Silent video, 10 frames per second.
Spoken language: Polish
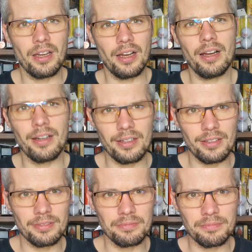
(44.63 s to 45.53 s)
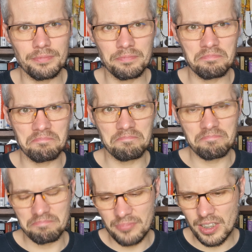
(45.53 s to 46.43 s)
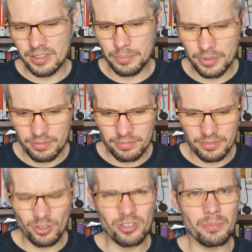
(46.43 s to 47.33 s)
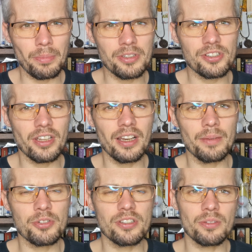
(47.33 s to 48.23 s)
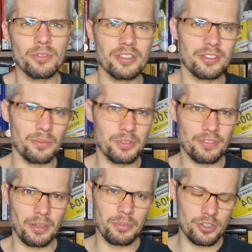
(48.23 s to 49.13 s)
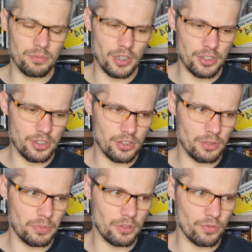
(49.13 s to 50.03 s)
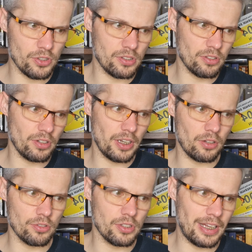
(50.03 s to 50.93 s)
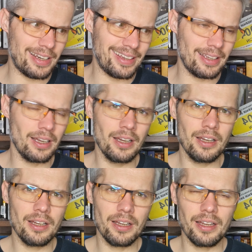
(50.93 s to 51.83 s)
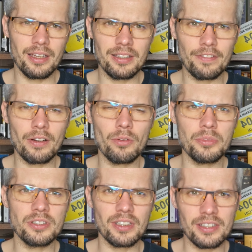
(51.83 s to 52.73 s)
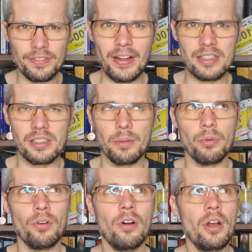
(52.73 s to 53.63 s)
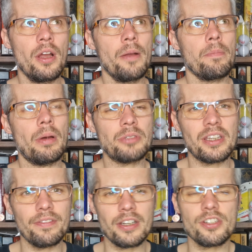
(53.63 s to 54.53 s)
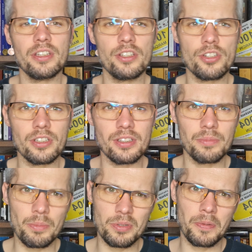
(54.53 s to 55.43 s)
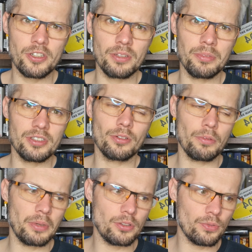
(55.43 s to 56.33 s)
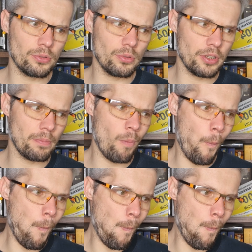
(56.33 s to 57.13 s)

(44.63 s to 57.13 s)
um, jak gdyby to chyba będzie najlepsze, co mogę zrobić w najbliższym czasie, żeby to wszystko jakoś dalej e, dawało mi satysfakcję, bo mam takie wrażenie, że jestem niebezpiecznie blisko momentu, w którym